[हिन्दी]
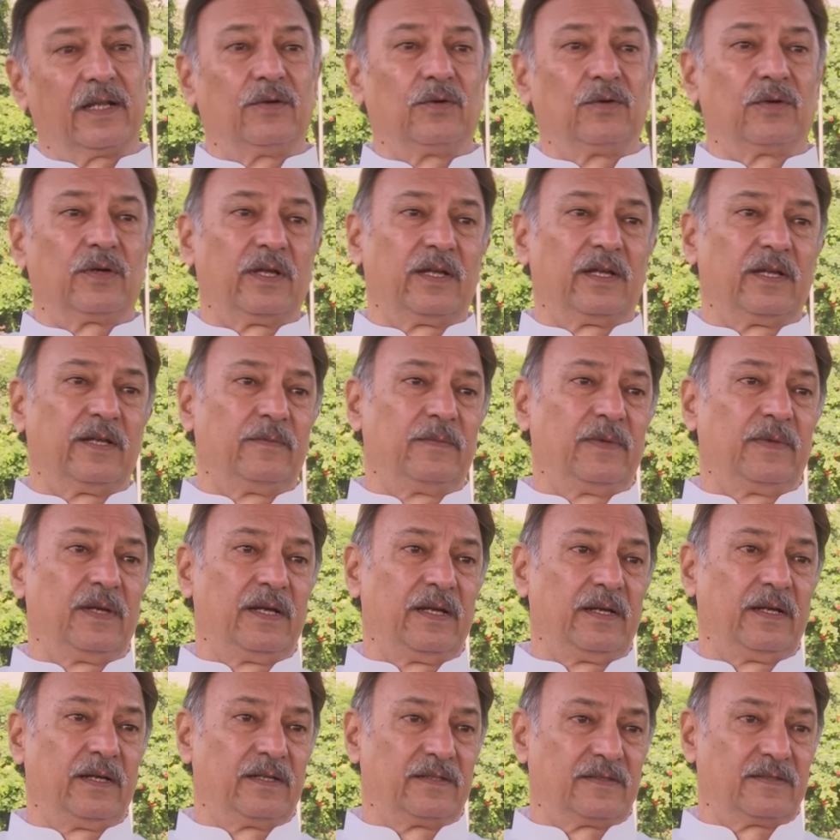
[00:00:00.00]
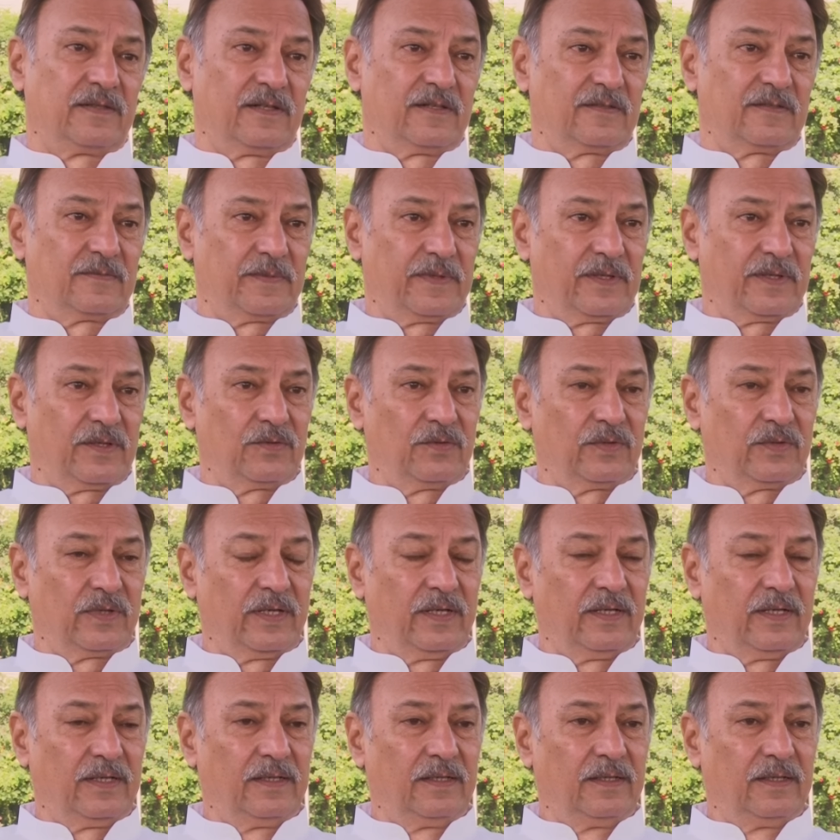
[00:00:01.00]
खड़े nahi mile disrespect ho
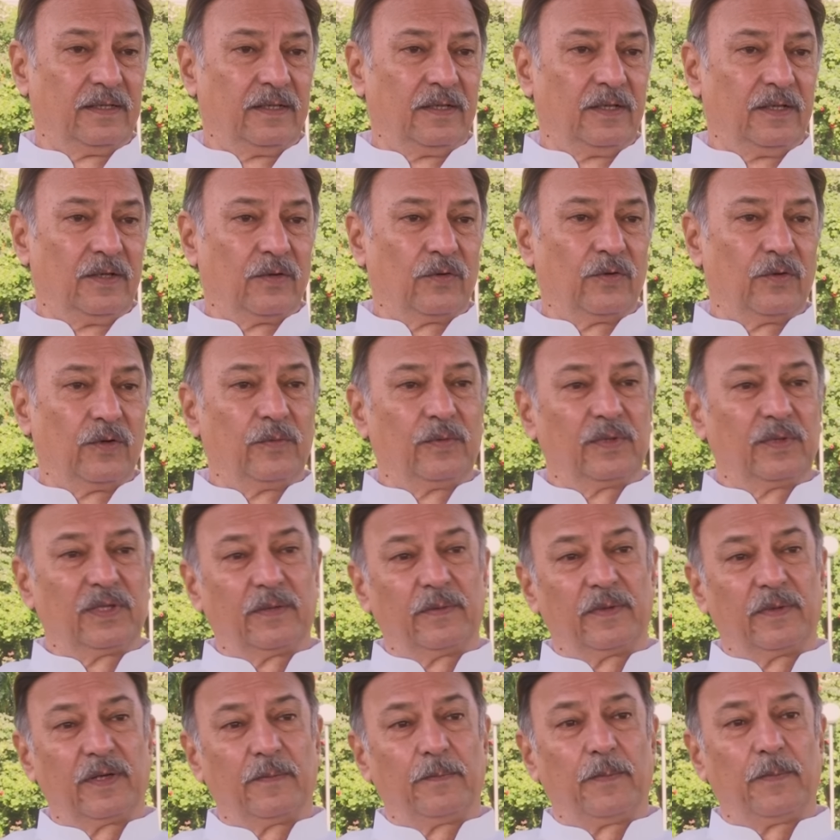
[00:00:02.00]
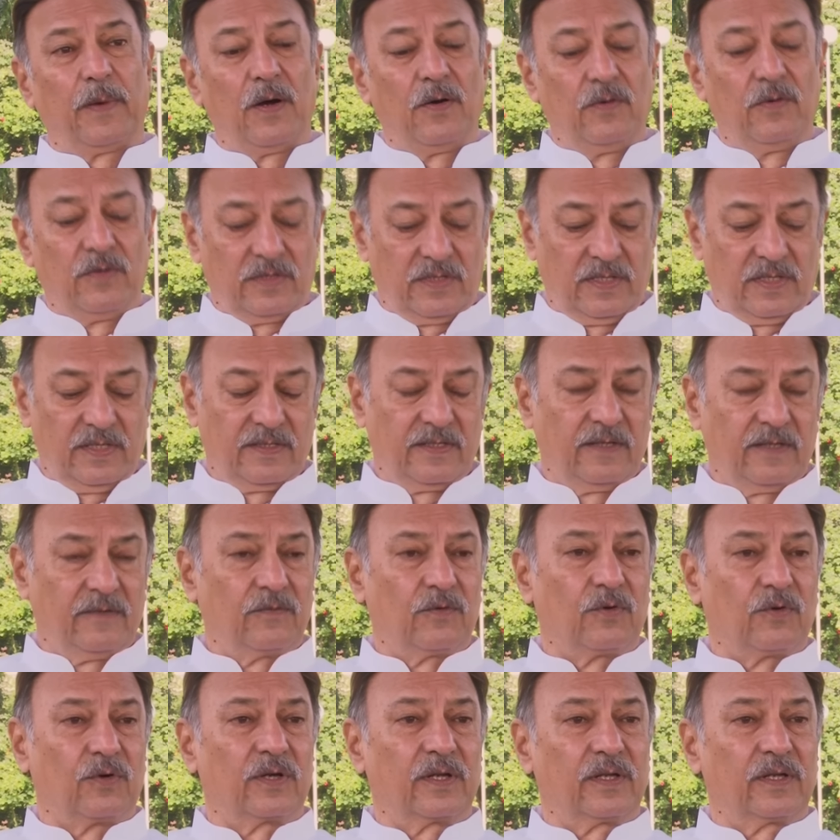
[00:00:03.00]
gaya कोई बोलता मेरा पाँव उसने सिर्फ
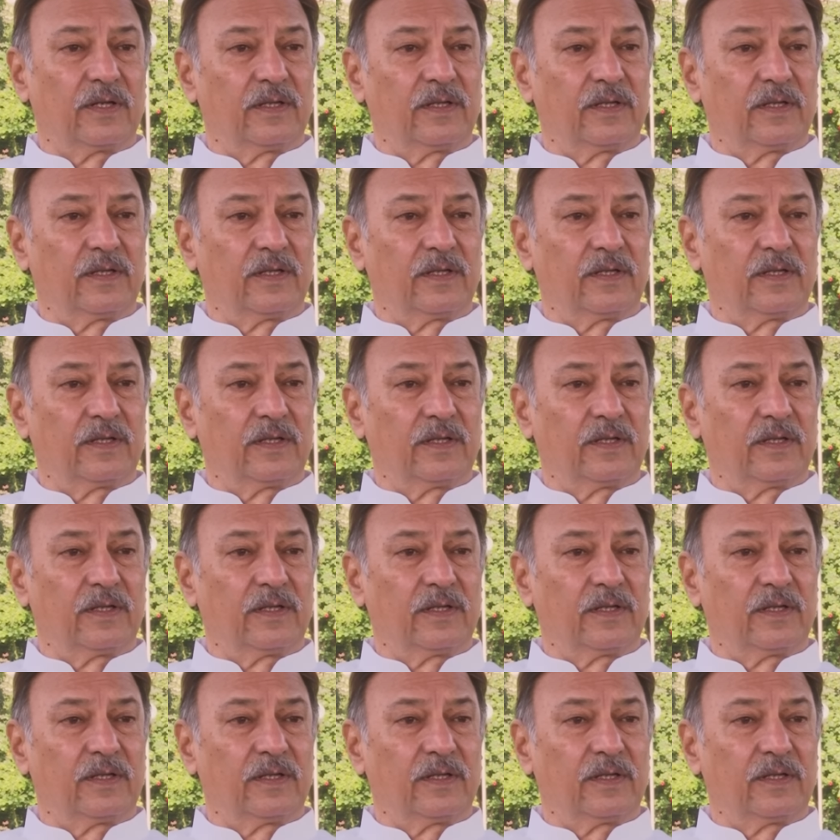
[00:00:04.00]
घुटने